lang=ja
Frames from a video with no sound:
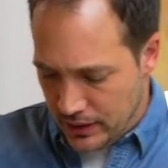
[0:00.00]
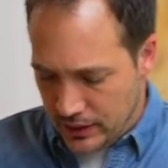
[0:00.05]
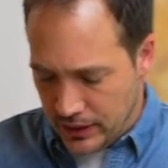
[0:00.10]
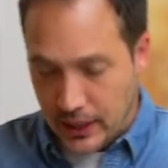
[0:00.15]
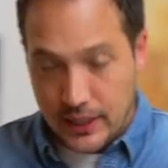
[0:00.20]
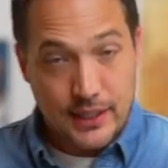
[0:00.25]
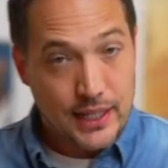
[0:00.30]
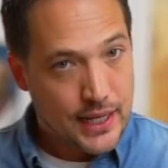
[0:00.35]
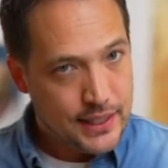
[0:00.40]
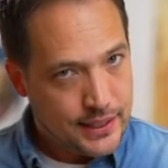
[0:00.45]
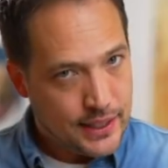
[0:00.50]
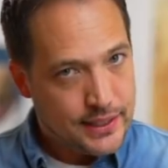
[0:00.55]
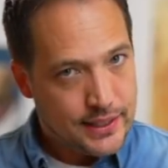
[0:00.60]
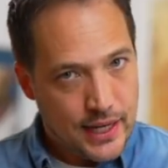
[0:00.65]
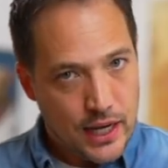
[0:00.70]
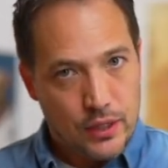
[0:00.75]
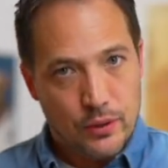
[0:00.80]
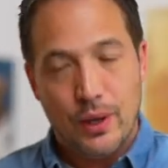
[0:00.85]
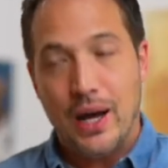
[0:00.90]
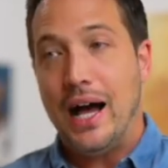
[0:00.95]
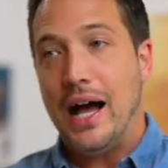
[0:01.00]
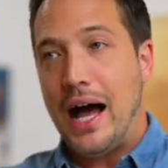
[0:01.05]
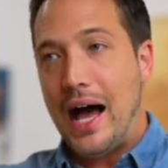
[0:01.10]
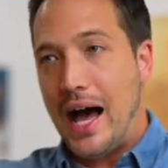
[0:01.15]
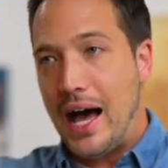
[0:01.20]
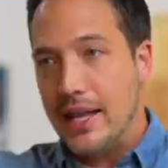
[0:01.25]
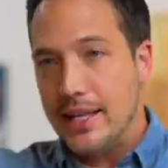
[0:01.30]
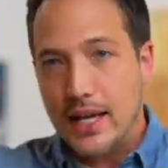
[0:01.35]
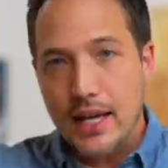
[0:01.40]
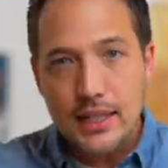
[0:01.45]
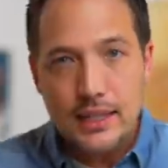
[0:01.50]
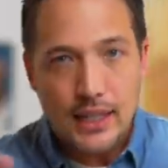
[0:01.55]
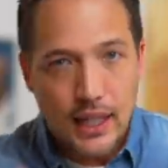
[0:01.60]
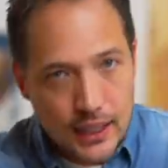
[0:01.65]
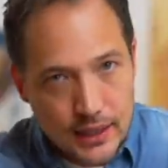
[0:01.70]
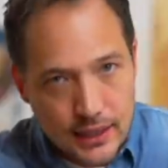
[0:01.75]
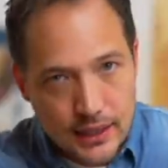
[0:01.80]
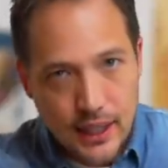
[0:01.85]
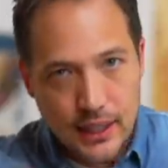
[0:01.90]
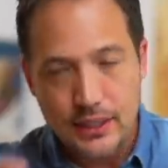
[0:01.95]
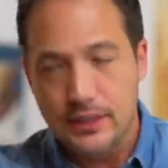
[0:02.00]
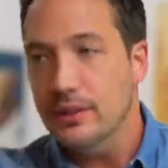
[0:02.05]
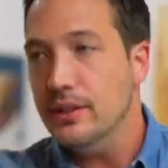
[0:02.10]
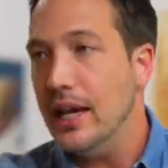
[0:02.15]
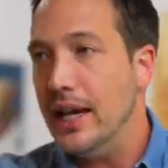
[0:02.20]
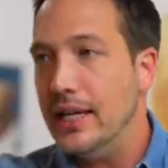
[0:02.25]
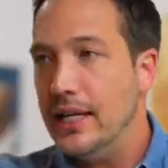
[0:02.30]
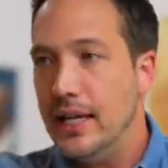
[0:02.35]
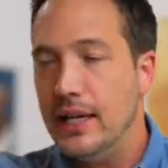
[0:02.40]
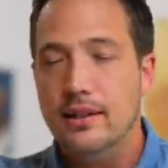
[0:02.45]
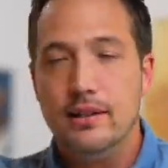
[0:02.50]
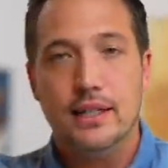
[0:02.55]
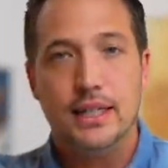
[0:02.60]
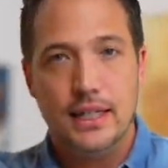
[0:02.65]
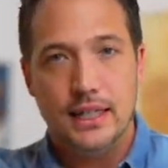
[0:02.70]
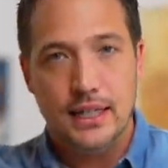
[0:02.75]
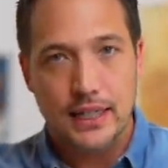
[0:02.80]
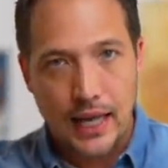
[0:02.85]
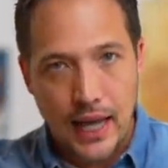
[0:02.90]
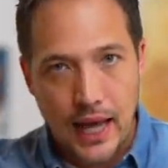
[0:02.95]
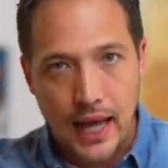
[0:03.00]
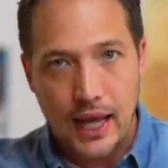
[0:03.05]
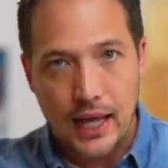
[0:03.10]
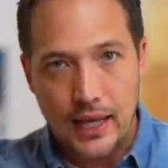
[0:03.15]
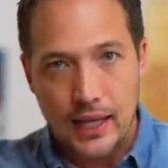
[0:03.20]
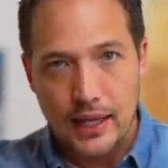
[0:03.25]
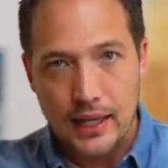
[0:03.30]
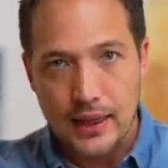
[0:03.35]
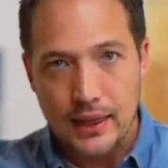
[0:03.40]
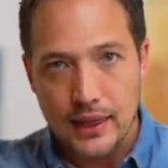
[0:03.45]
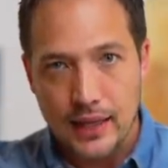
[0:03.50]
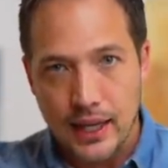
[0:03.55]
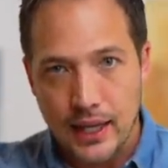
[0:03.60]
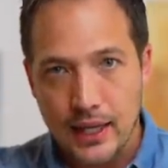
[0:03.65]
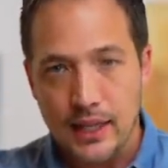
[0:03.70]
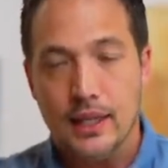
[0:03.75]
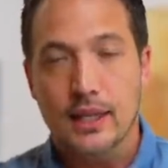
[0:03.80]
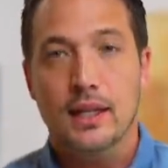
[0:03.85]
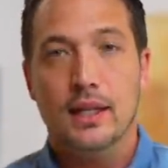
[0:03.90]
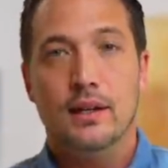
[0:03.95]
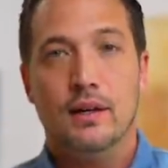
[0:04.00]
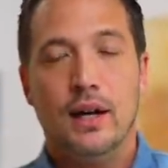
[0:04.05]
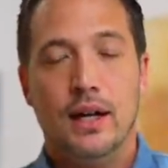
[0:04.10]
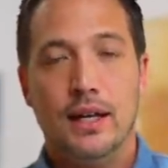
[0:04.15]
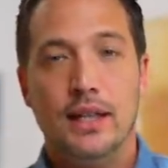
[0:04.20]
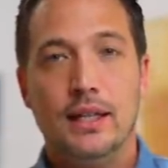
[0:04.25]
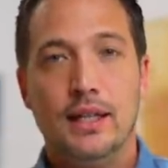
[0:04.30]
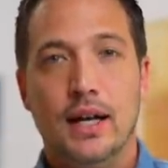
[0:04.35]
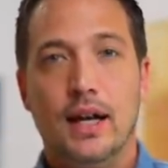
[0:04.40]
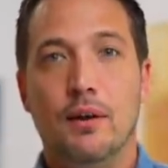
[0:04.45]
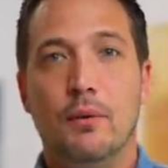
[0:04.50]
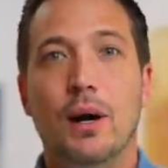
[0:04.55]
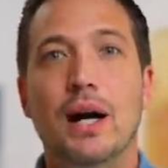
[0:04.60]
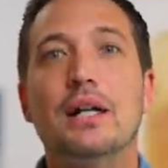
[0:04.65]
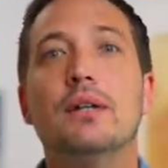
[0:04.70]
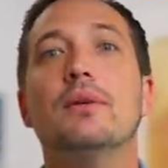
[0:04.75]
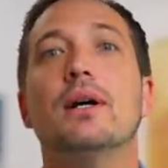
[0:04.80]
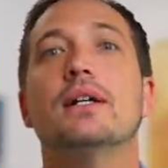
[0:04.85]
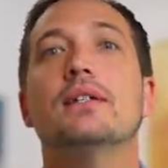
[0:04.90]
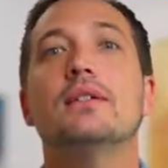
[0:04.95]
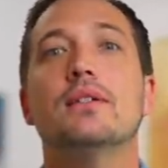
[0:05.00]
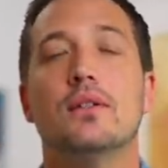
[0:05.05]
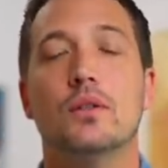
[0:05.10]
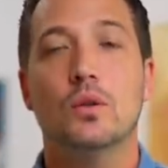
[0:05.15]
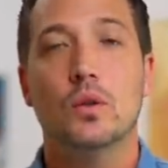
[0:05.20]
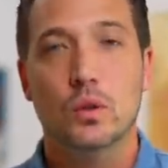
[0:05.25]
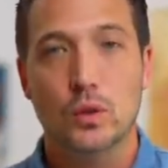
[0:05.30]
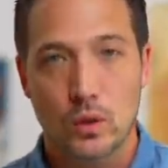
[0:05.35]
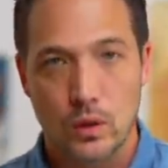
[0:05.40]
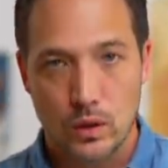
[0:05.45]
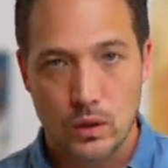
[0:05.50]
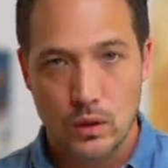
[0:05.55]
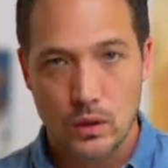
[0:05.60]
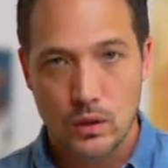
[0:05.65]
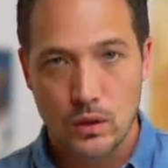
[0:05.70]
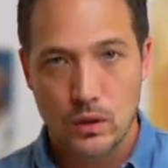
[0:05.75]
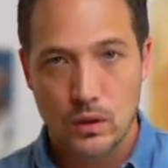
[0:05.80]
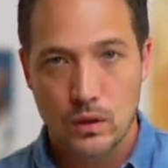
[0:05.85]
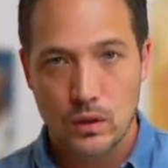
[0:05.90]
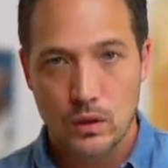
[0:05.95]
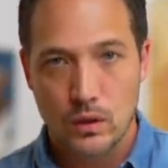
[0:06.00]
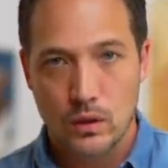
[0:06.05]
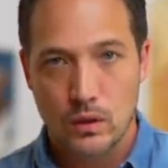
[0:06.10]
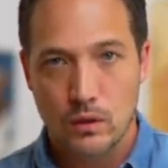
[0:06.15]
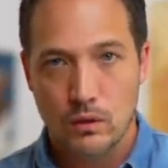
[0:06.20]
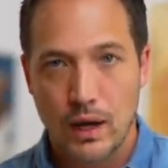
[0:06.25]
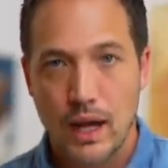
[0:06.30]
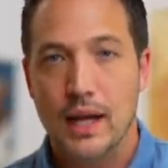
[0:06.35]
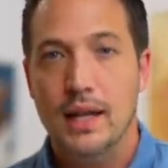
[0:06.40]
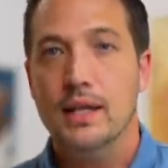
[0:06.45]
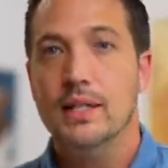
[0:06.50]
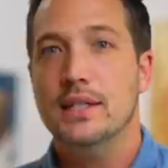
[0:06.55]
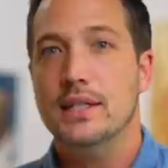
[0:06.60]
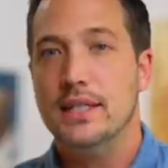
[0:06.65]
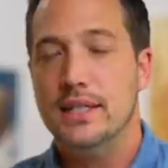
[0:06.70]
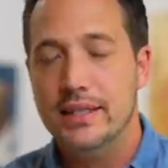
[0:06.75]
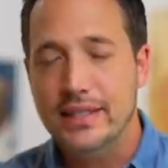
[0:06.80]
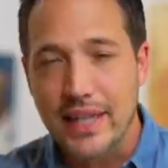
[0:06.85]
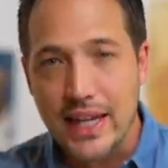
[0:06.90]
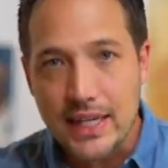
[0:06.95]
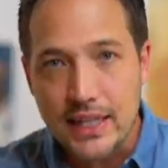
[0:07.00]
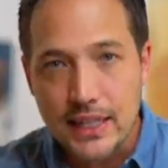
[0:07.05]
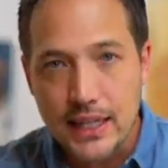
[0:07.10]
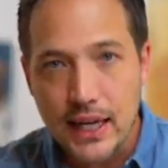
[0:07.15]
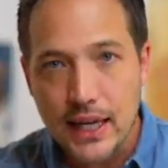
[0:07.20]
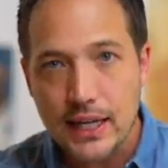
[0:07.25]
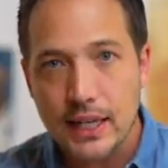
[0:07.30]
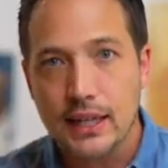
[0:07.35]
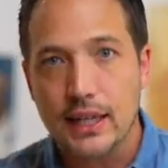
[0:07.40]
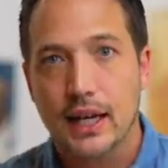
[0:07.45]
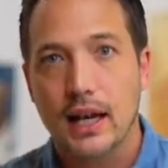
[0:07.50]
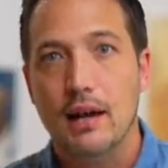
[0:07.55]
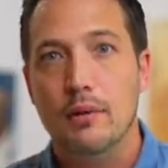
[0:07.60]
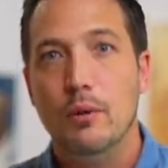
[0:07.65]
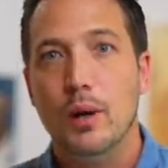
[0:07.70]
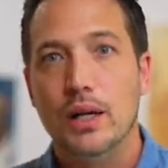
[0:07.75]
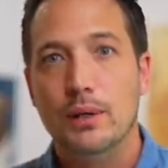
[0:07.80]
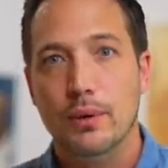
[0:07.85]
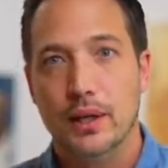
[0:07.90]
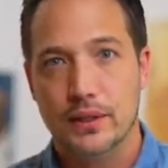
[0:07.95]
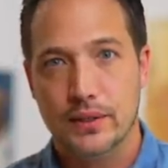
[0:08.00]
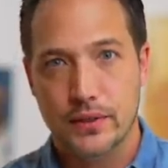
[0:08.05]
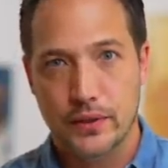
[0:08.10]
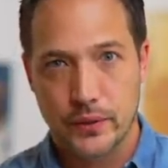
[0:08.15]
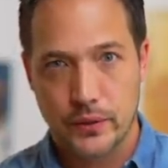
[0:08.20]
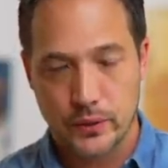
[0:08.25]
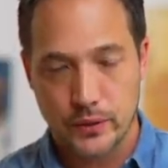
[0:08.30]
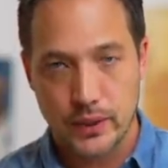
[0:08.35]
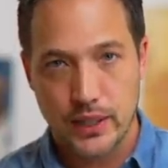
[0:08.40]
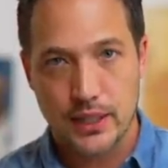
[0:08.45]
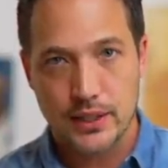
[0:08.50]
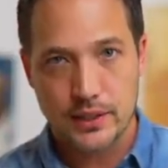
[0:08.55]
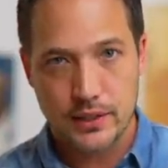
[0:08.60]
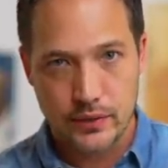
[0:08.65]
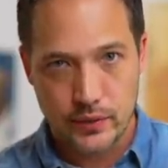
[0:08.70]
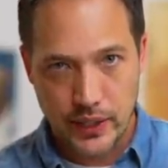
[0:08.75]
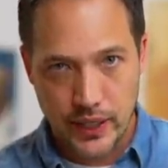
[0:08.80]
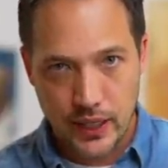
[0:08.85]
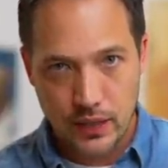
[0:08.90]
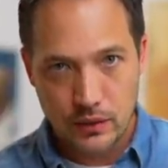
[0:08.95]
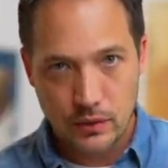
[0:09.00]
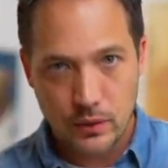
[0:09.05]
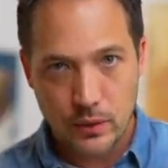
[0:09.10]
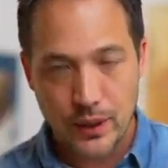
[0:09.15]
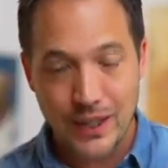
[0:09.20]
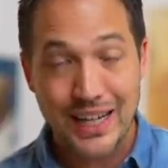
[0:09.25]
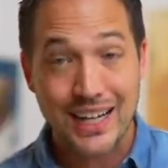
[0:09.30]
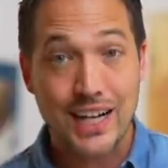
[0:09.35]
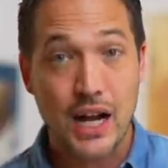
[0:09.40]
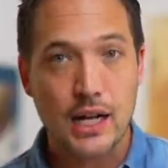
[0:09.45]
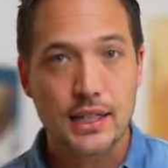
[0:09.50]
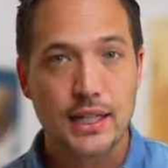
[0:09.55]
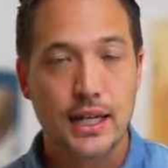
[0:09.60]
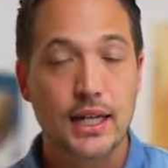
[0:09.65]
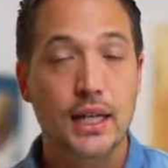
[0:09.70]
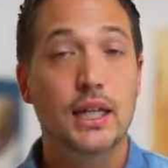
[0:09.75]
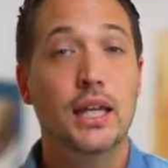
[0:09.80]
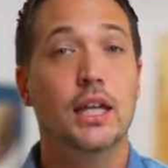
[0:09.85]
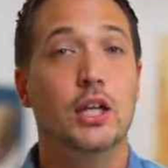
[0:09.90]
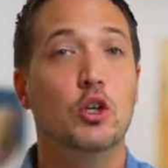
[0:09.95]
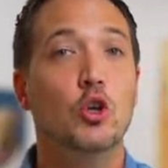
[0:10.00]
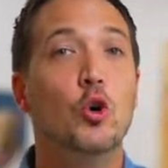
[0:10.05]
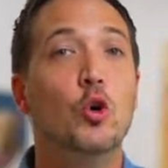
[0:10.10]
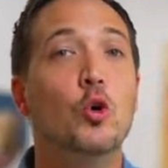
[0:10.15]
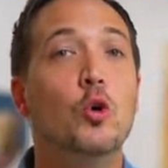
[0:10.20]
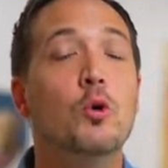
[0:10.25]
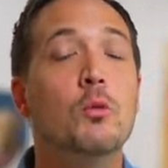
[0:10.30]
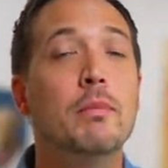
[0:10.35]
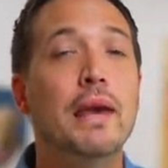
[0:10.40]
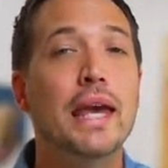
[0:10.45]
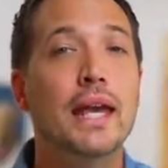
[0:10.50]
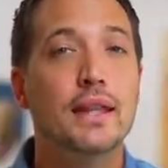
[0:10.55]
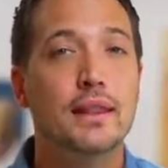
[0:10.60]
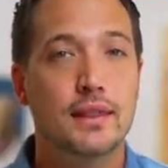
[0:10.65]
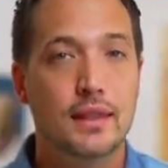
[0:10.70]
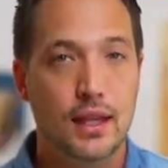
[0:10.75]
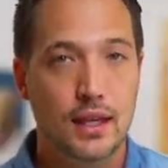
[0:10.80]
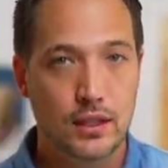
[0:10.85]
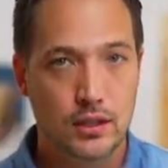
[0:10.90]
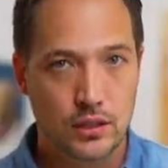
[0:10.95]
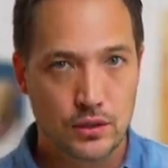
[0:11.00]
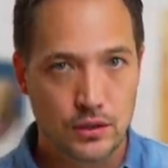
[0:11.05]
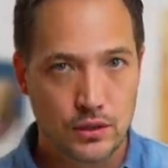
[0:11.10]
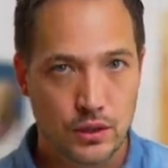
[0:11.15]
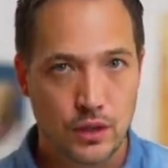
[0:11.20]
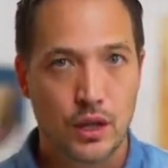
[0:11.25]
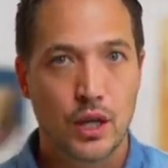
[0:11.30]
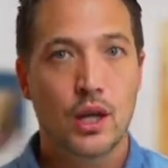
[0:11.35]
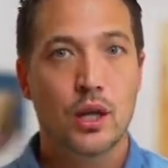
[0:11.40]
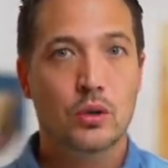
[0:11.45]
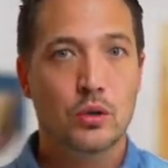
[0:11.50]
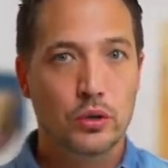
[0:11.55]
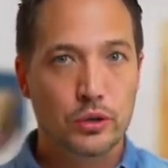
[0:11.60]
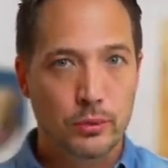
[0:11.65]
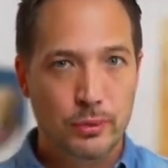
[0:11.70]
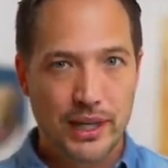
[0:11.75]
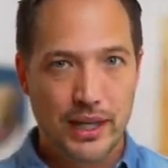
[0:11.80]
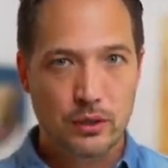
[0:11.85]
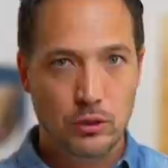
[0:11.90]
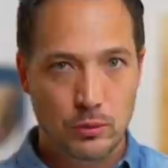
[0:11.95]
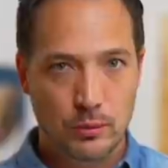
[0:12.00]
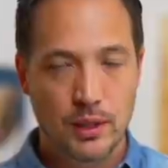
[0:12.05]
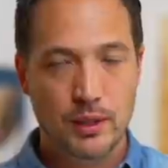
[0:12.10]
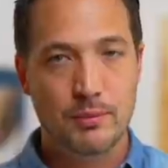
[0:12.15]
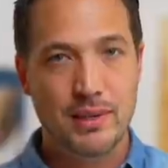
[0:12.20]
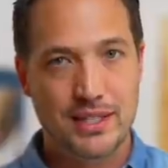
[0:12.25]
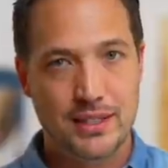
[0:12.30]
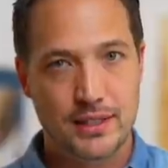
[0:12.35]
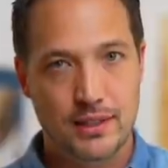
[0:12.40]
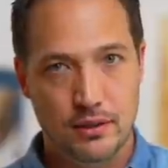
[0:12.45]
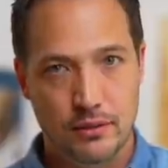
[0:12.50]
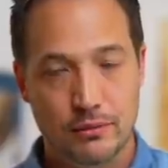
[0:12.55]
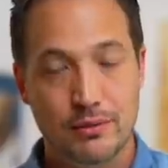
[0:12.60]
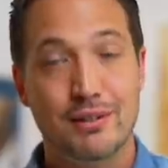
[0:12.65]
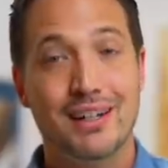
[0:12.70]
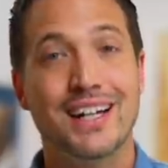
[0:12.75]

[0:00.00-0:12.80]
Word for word: で、大切なのは、あなたっていうエネルギーが、ね、あなたがワクワクすることは自然にあなたがワクワクすることなんですよね。これは科学的に共鳴っていう言葉だと思います。